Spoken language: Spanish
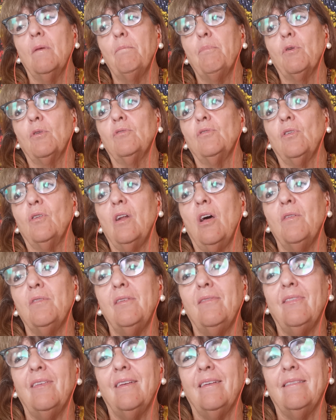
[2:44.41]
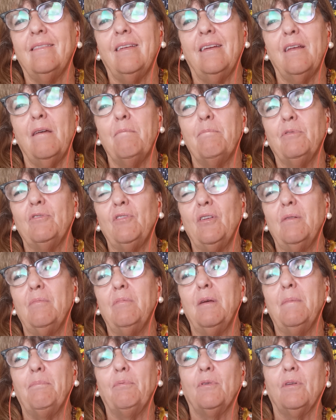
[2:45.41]
Por otro lado, dicen que sería
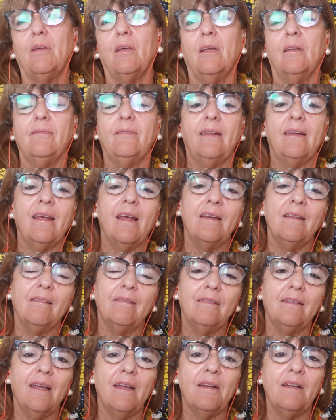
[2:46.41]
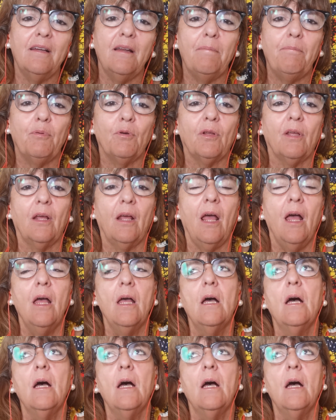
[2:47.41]
imposible porque serían estériles, porque